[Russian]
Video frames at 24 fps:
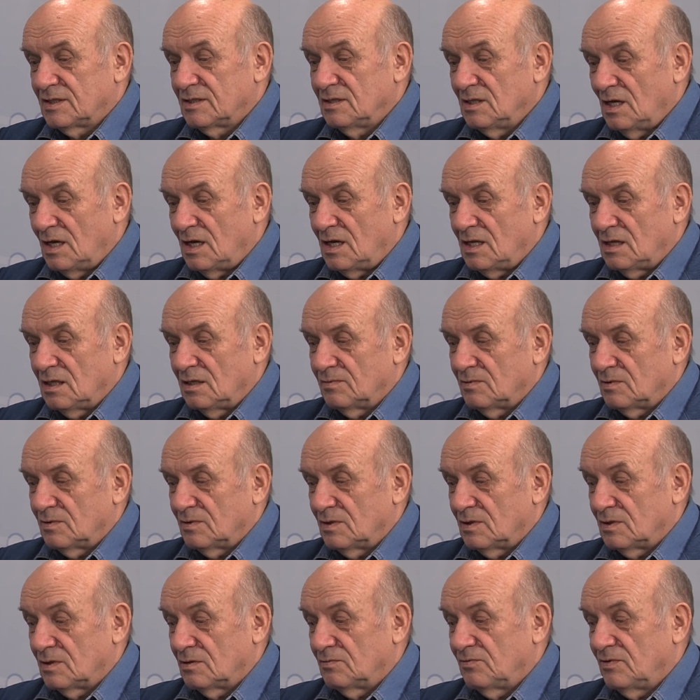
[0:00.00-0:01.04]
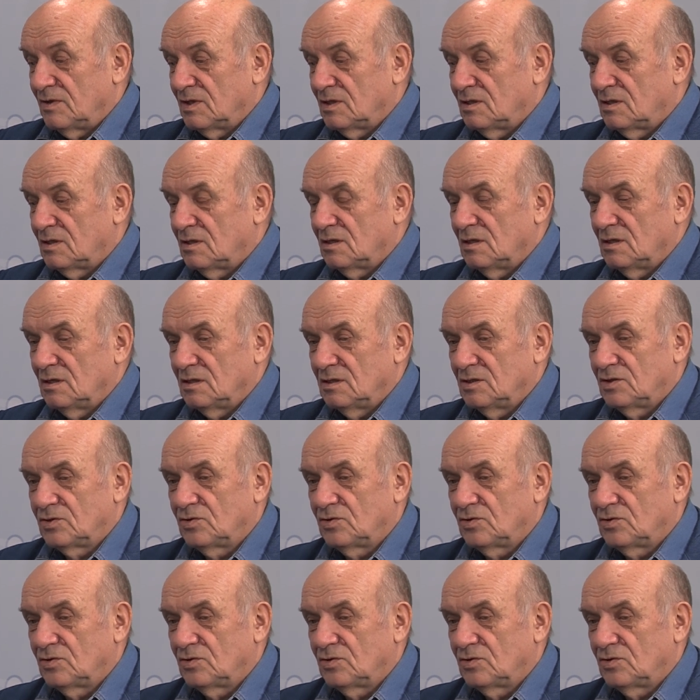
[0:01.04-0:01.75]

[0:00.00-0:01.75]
знал, э, ведь угу.